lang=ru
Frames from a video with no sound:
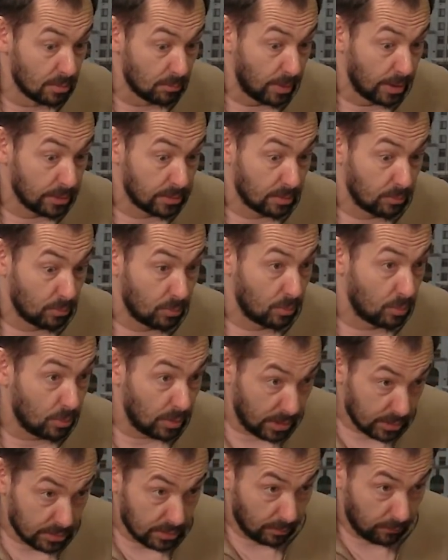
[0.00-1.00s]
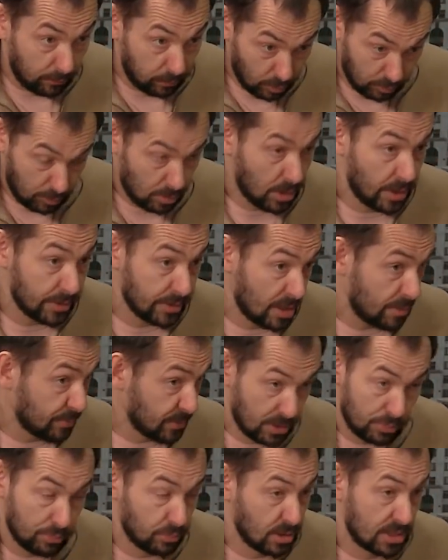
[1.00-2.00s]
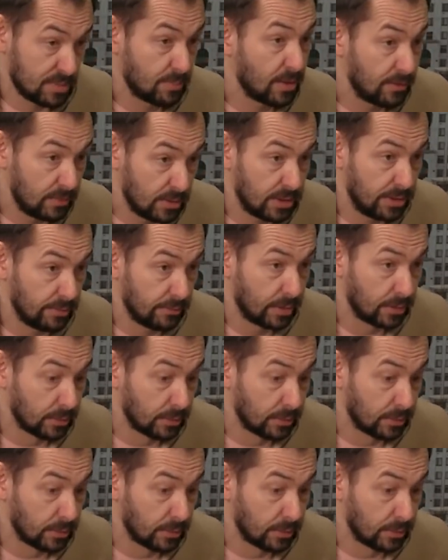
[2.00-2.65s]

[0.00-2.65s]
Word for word: Поэтому эта формула, она абсолютно справедлива.